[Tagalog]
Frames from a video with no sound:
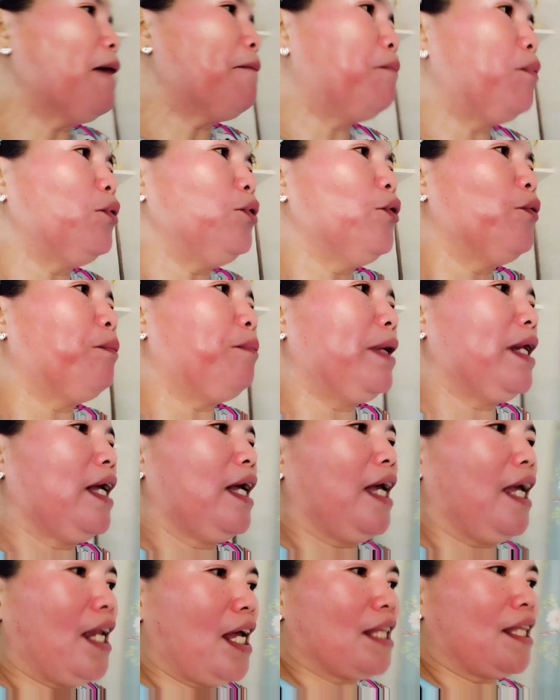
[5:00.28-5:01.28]
yung
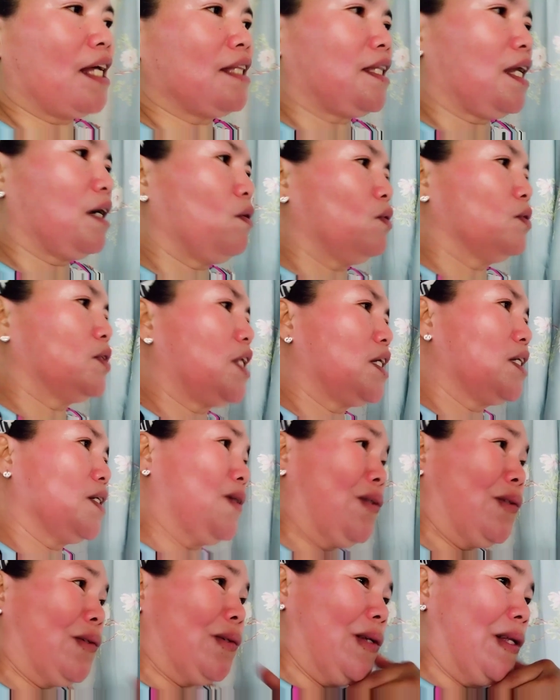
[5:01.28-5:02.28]
kinatatakutan
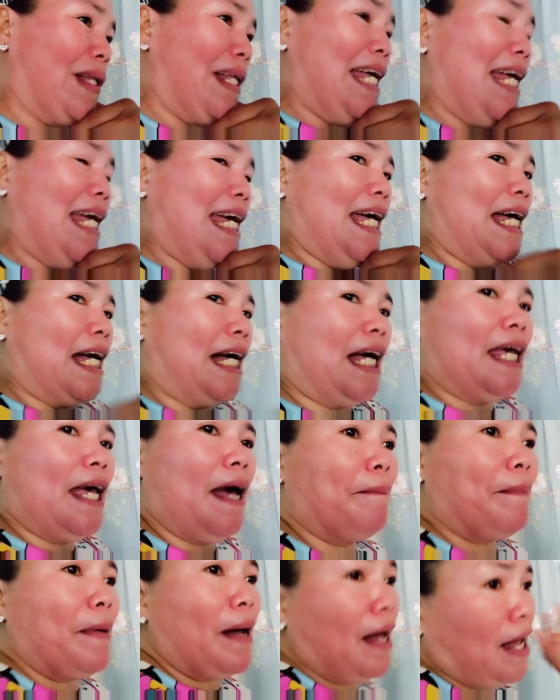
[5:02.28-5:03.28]
ko. Kaya
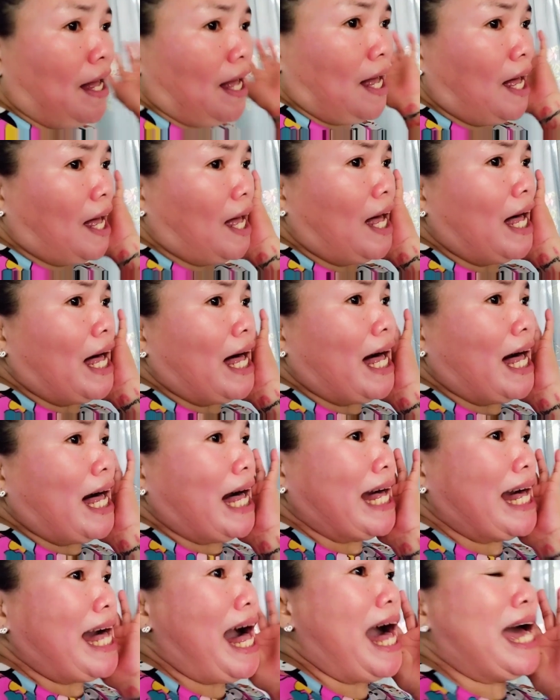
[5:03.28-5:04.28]
pag
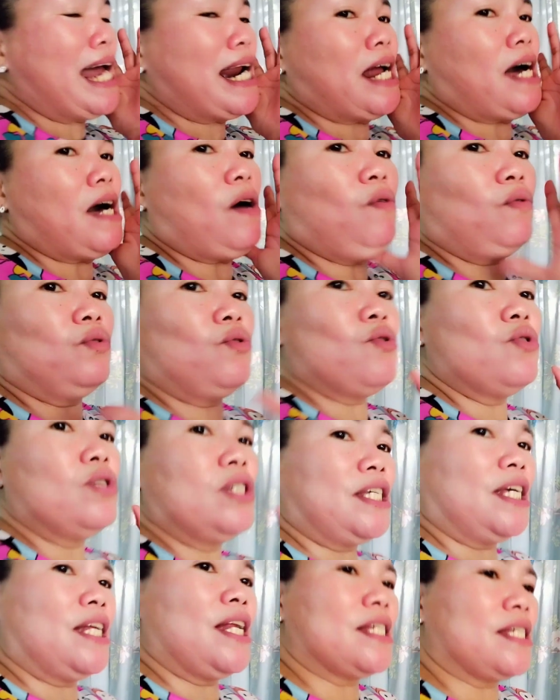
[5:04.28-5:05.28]
araw, doon
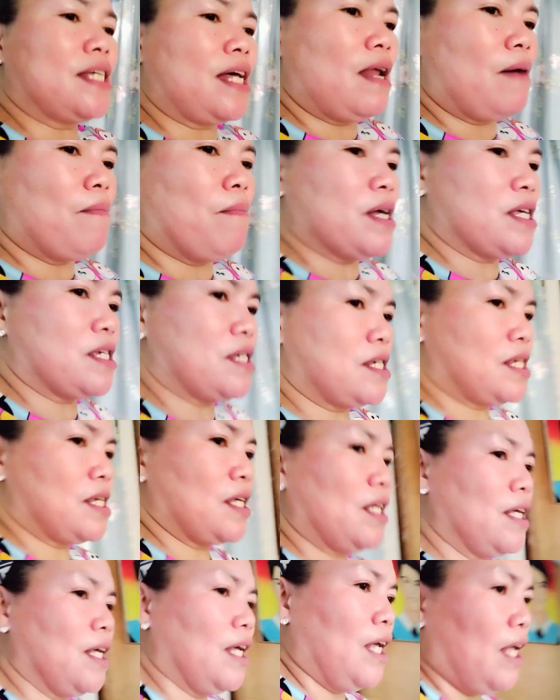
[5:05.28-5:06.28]
sila sa labas
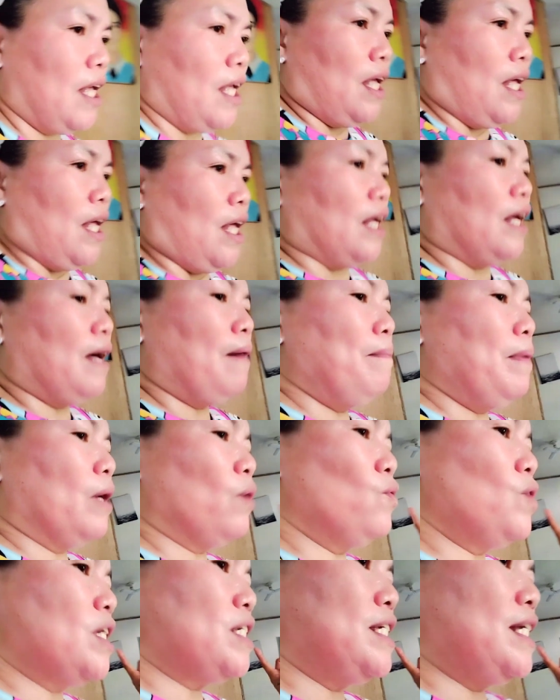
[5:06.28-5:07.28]
gabi ko na sila